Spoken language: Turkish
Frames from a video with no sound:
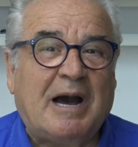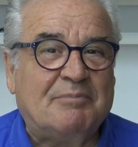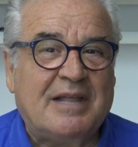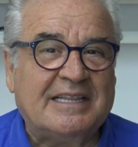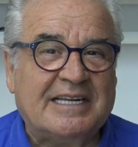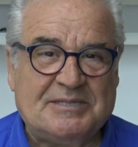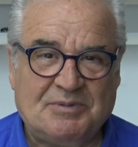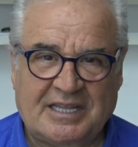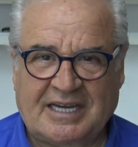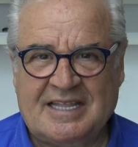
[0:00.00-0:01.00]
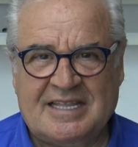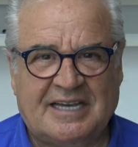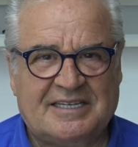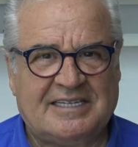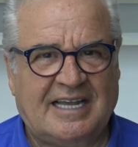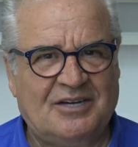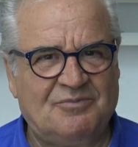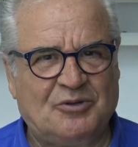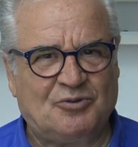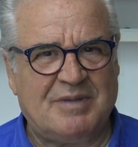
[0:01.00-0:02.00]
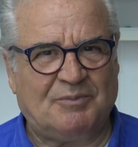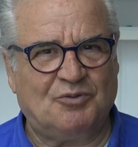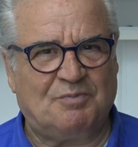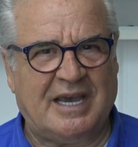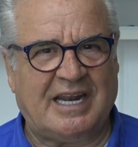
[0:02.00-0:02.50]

Kaplanları ismini takan naçizane şu Memduh